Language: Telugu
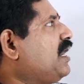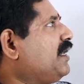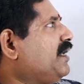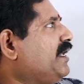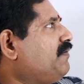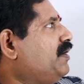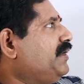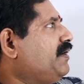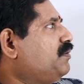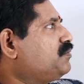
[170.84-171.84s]
అలాగే కేవలం
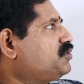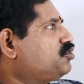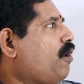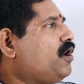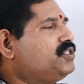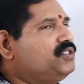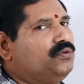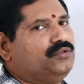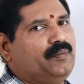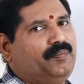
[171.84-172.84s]
కేవలం స్టాక్స్
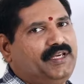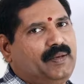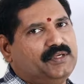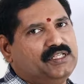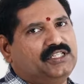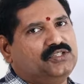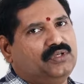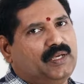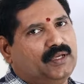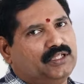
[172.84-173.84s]
ఉన్న పిఎంఎస్లు
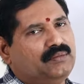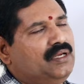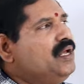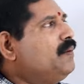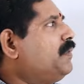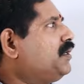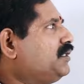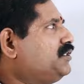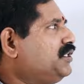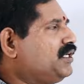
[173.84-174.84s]
తీసుకుంటే మాత్రం మనకు
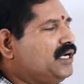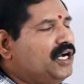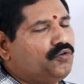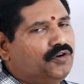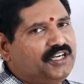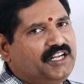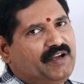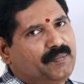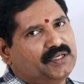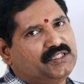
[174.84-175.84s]
అత్యధికంగా ట్వంటీ
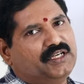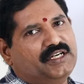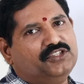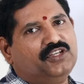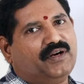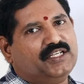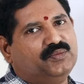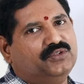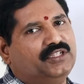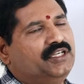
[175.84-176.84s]
ఫైవ్ పర్సెంట్ వచ్చే అవకాశం
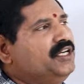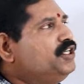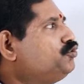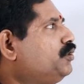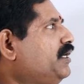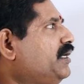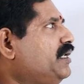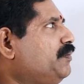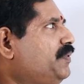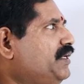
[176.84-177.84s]
ఉంది చూడండి ఇక్కడ
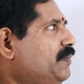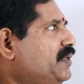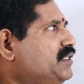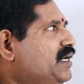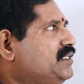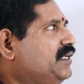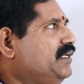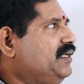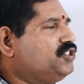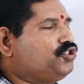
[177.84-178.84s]
నేను పిఎంఎస్
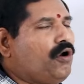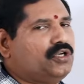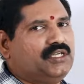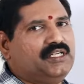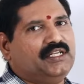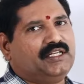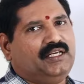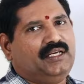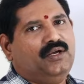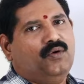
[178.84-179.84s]
అనేసరికి స్టాక్స్ అనేసరికి